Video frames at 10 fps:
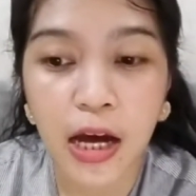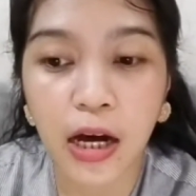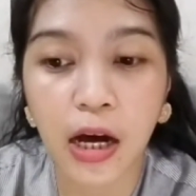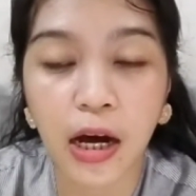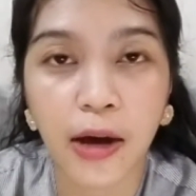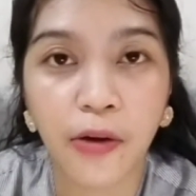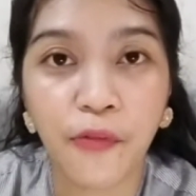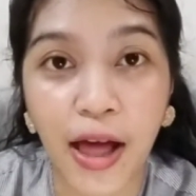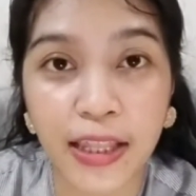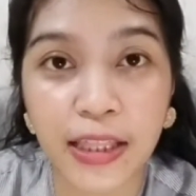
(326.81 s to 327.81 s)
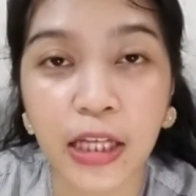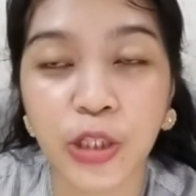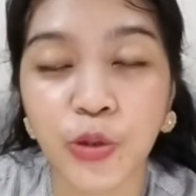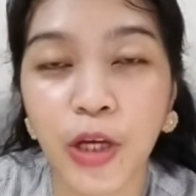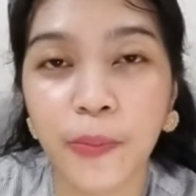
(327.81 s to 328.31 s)
uh, valid ada
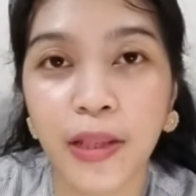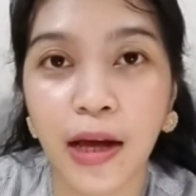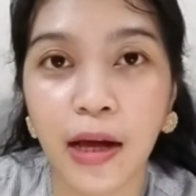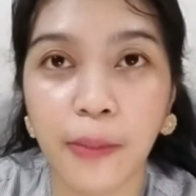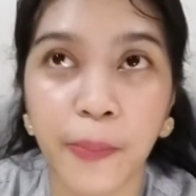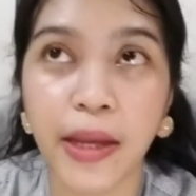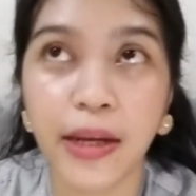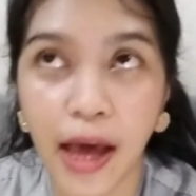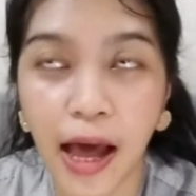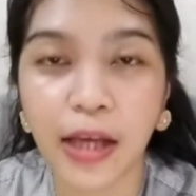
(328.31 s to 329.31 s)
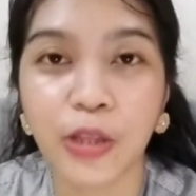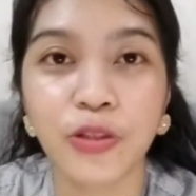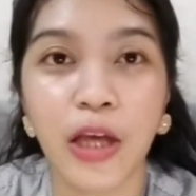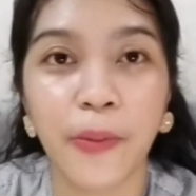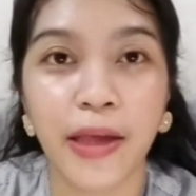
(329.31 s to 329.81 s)
juga yang bilang beda
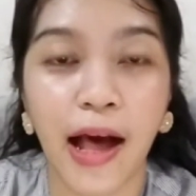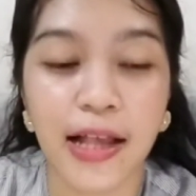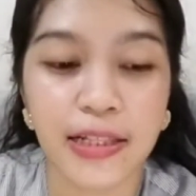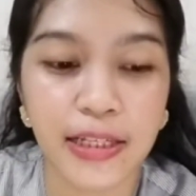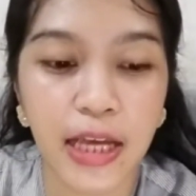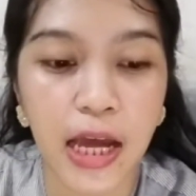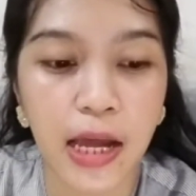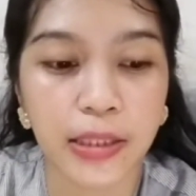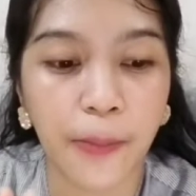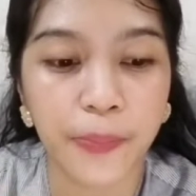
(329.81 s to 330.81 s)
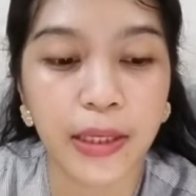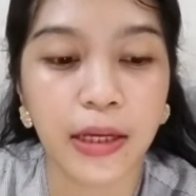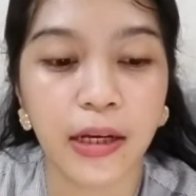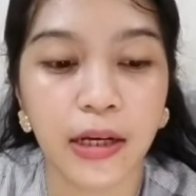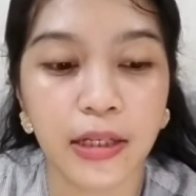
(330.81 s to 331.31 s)
gitu sama yang aslinya
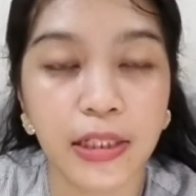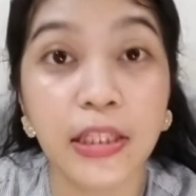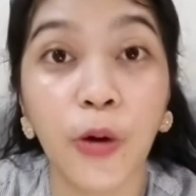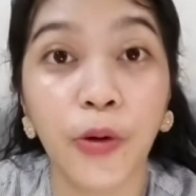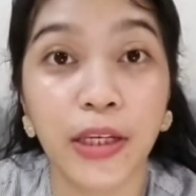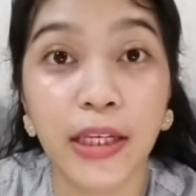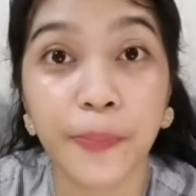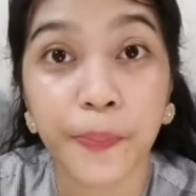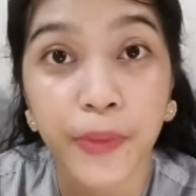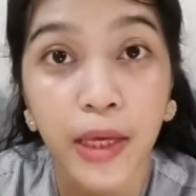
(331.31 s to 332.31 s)
tapi uh, sejauh ini